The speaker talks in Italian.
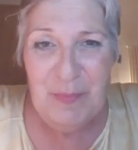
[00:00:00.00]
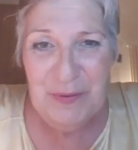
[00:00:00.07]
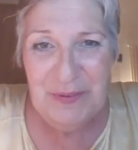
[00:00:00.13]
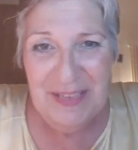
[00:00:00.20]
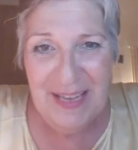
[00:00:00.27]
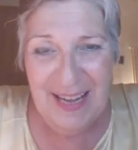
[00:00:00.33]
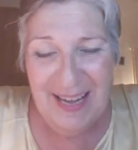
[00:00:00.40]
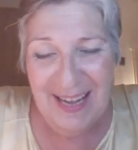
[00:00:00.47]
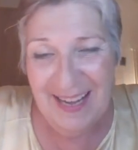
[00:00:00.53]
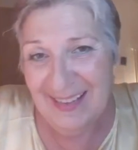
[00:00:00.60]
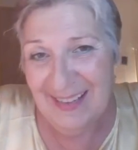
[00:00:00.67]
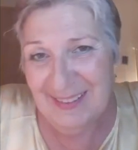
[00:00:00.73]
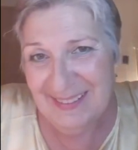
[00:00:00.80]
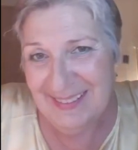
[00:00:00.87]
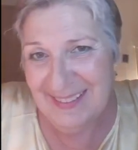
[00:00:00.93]
proprio
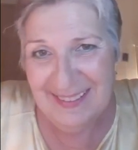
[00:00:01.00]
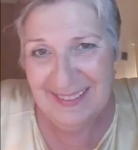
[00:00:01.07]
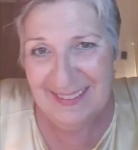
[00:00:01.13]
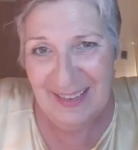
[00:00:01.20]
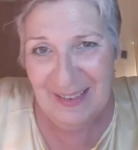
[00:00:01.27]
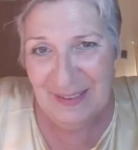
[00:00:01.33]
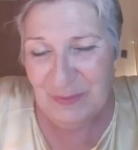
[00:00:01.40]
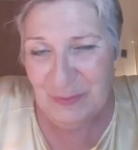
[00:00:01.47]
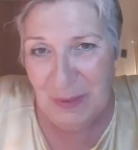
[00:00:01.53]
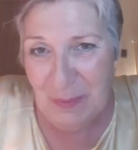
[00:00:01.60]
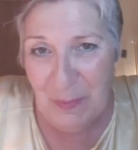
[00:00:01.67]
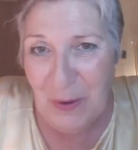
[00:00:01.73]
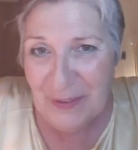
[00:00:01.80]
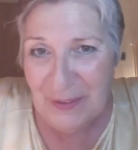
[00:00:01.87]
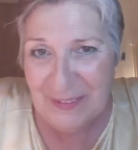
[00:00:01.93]
da, da,
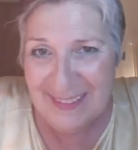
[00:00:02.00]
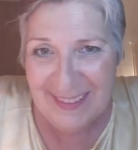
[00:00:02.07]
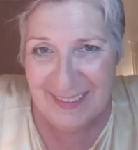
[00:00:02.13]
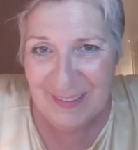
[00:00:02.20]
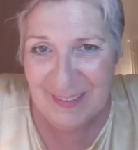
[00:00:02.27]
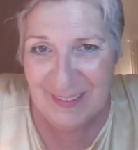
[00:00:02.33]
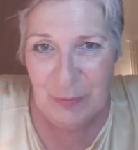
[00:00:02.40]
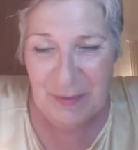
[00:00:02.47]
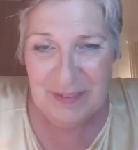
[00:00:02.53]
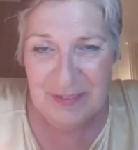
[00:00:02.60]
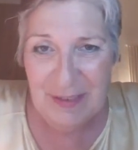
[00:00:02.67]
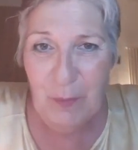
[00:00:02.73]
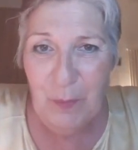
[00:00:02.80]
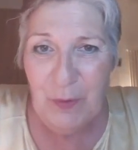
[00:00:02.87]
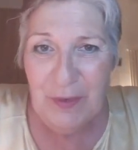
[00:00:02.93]
una morte, insomma
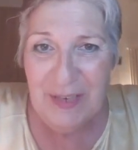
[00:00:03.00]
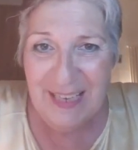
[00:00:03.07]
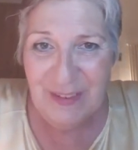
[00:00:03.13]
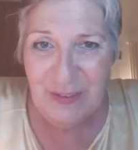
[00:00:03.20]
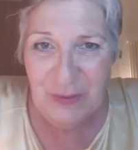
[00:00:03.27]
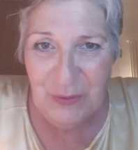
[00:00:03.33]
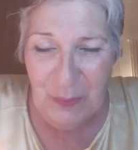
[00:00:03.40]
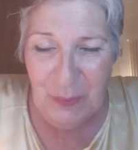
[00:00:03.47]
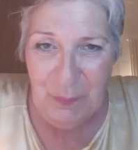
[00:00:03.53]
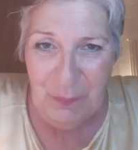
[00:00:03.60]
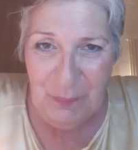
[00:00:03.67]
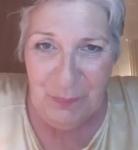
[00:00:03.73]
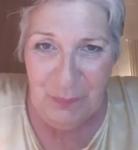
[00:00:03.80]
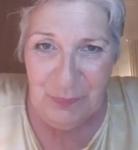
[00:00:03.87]
stavo morendo